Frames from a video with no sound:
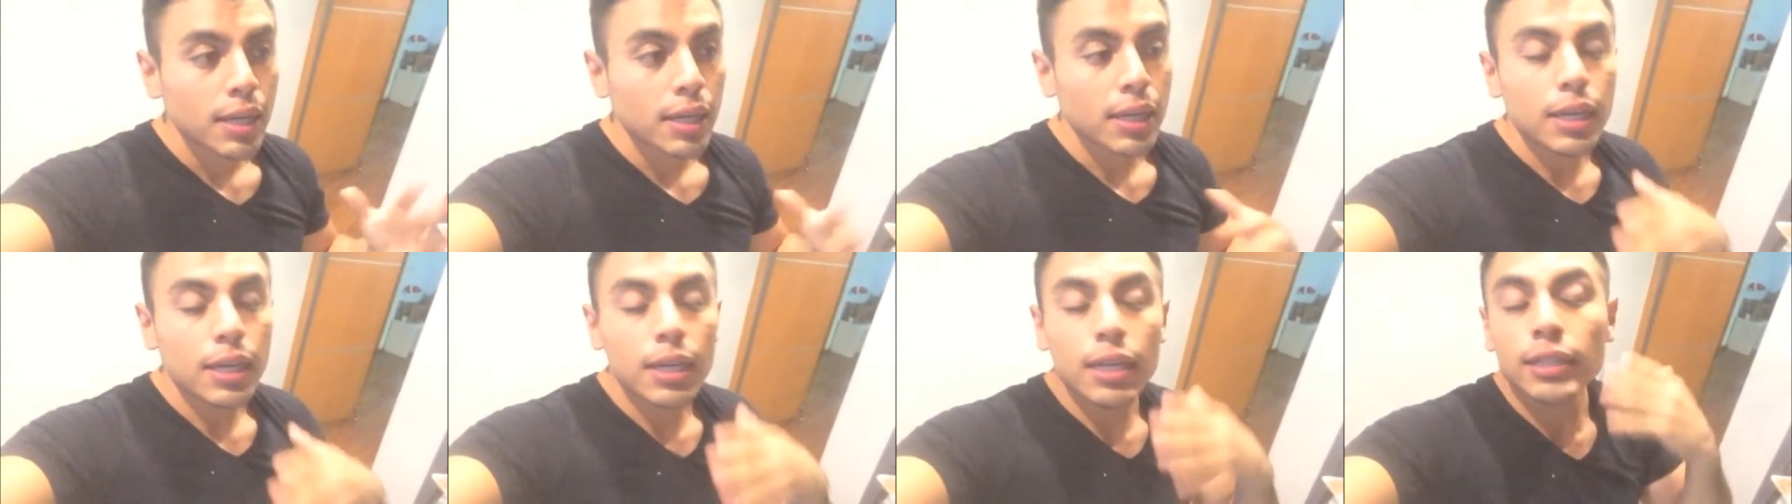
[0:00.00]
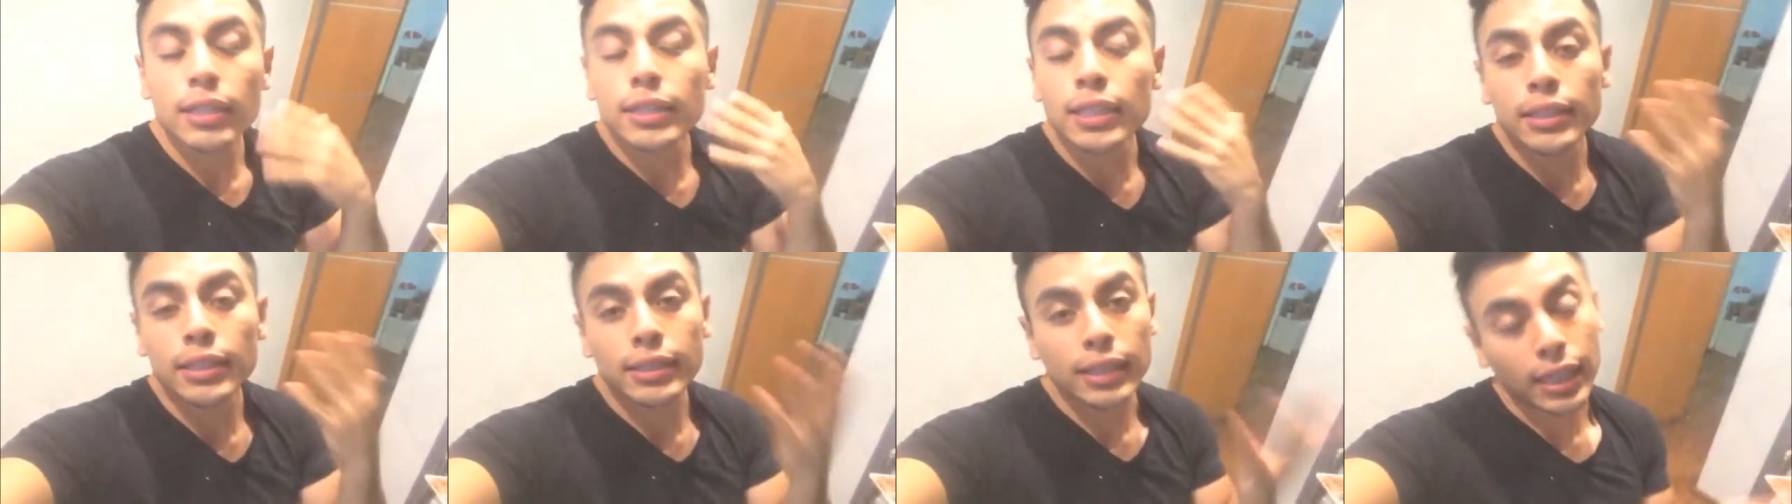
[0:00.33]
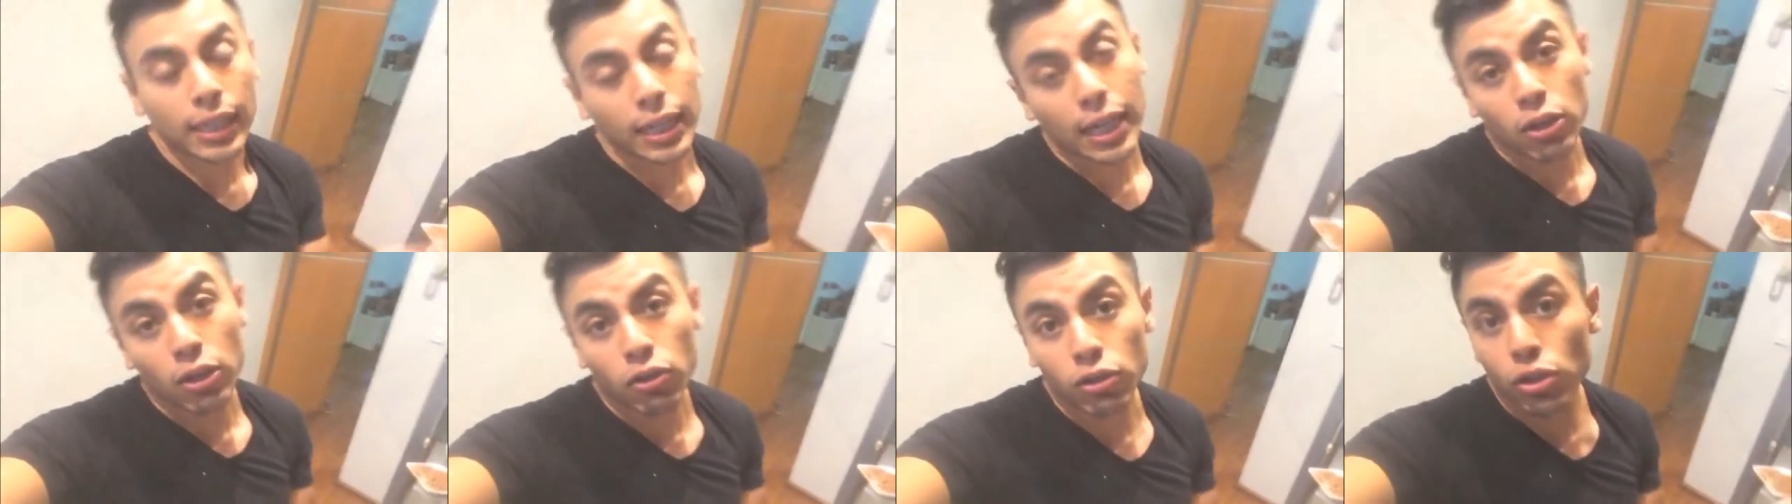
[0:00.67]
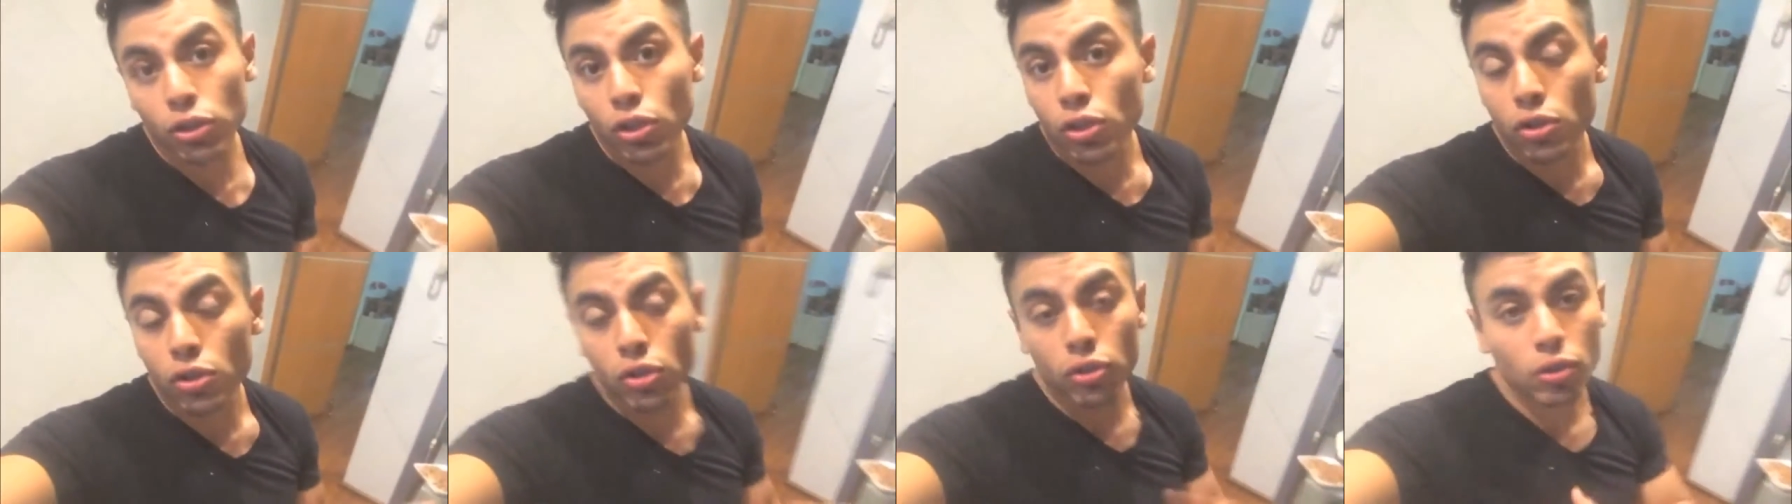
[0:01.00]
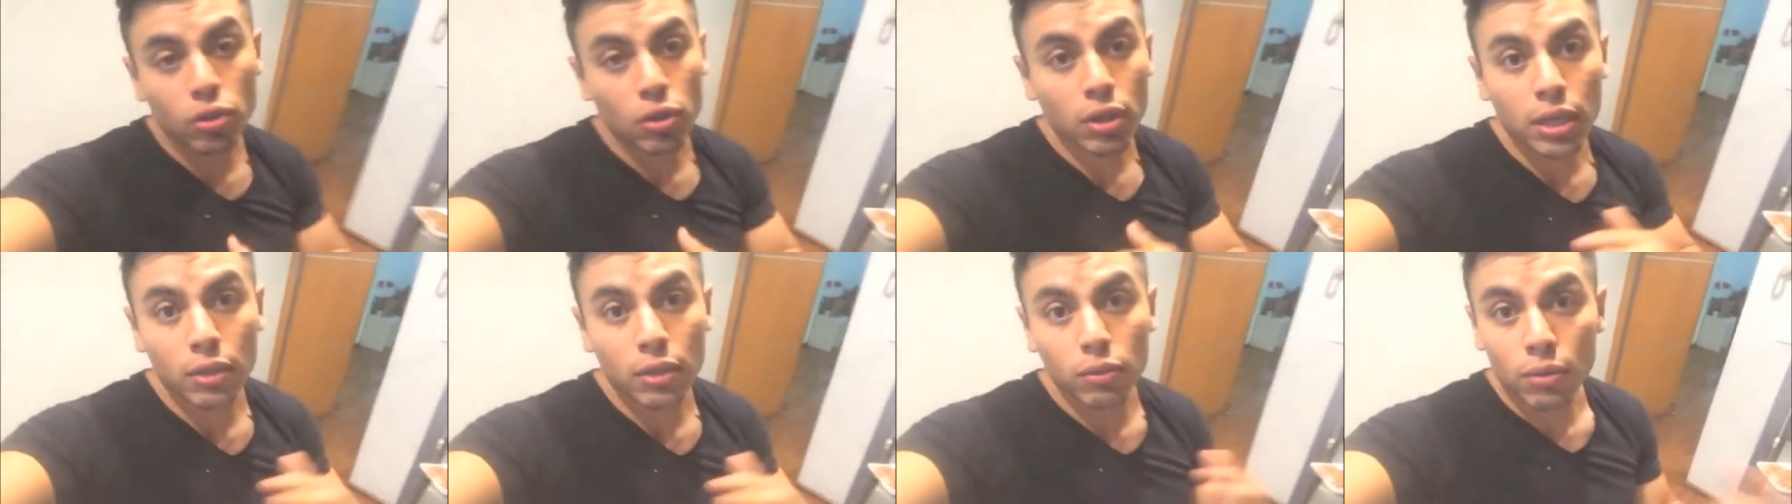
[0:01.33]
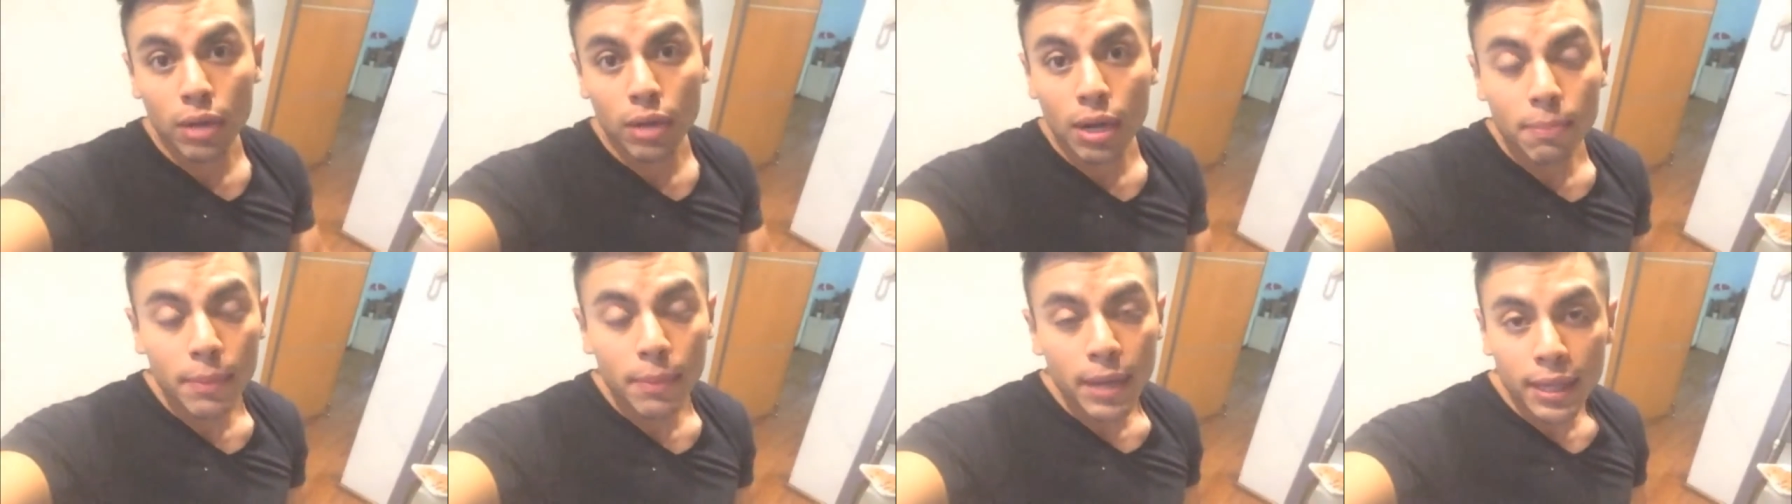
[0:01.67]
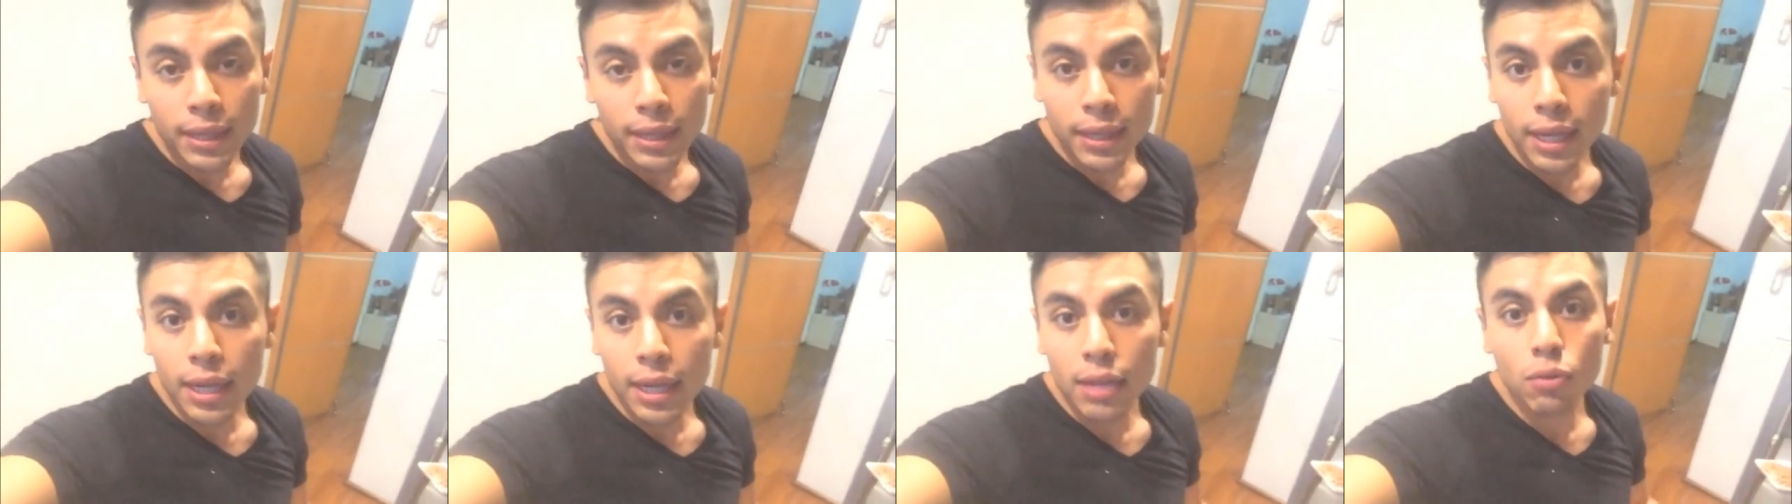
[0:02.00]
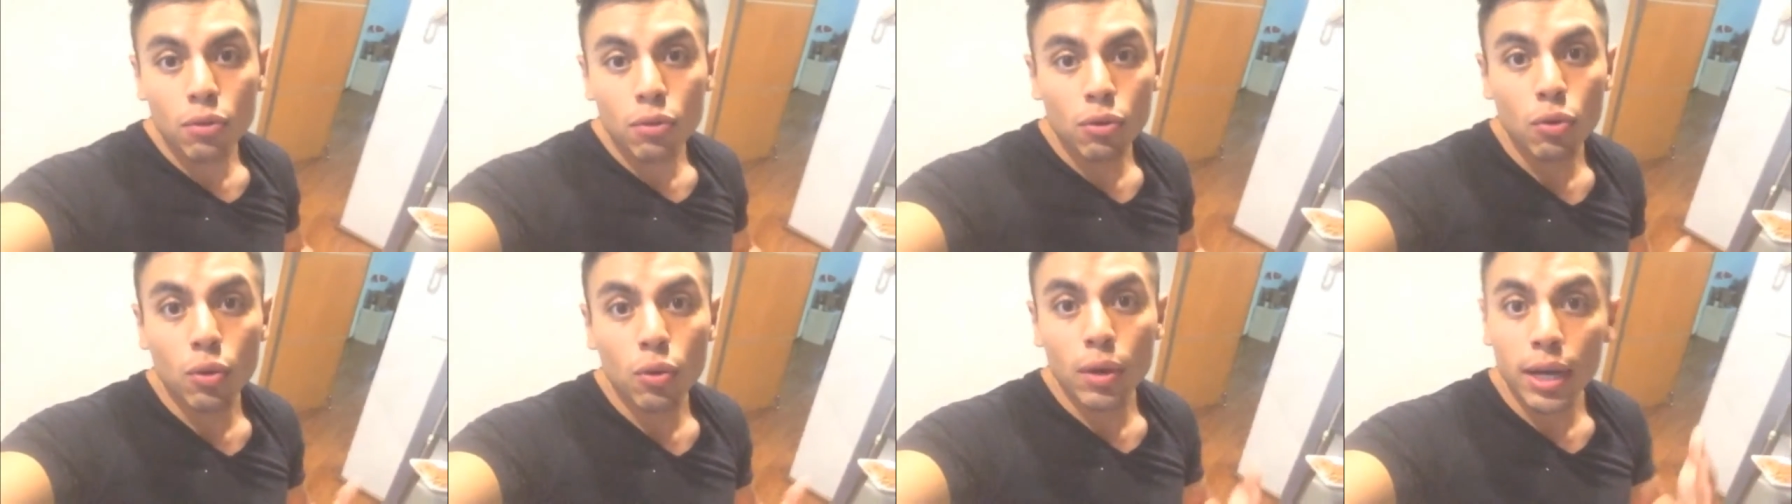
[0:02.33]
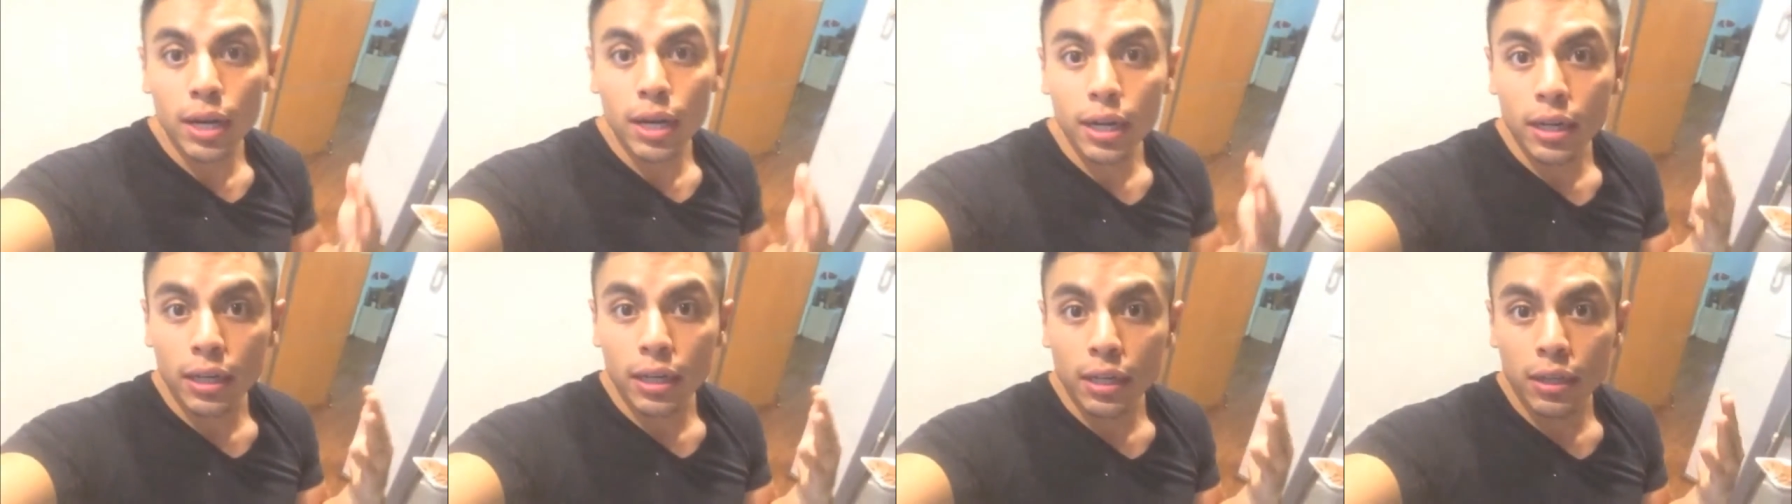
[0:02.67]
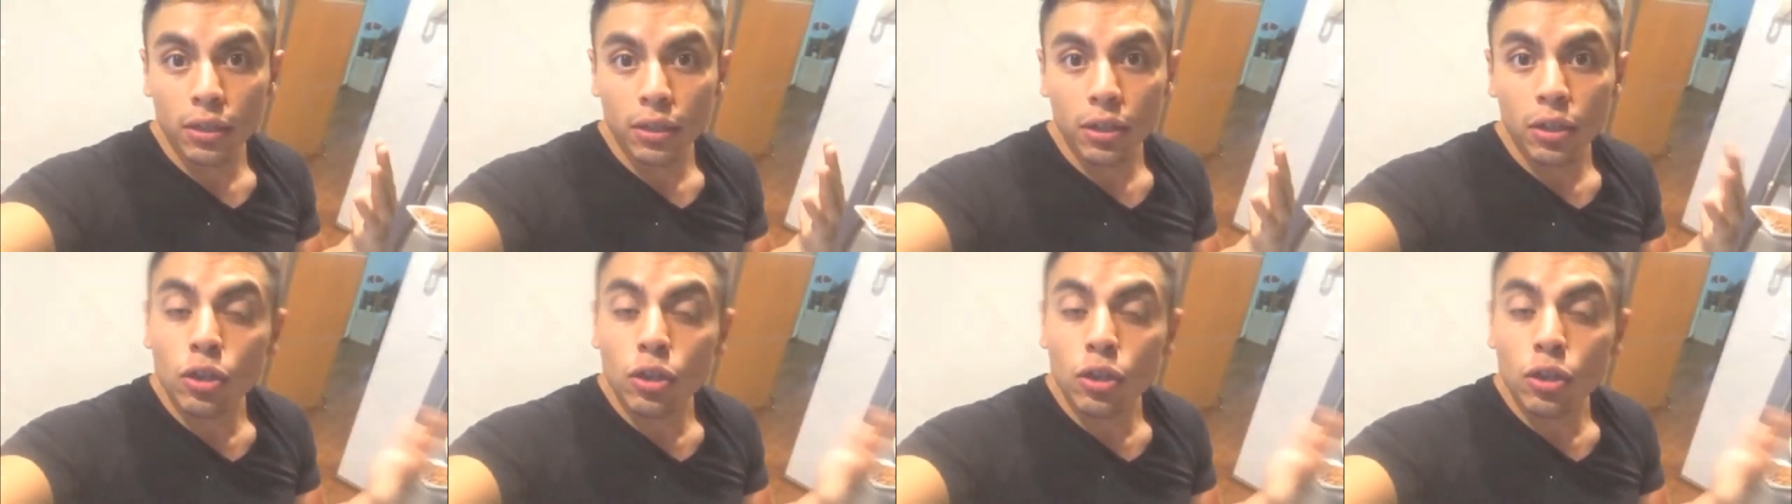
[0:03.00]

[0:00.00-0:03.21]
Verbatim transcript: y se seque nuestro rostro naturalmente en un lugar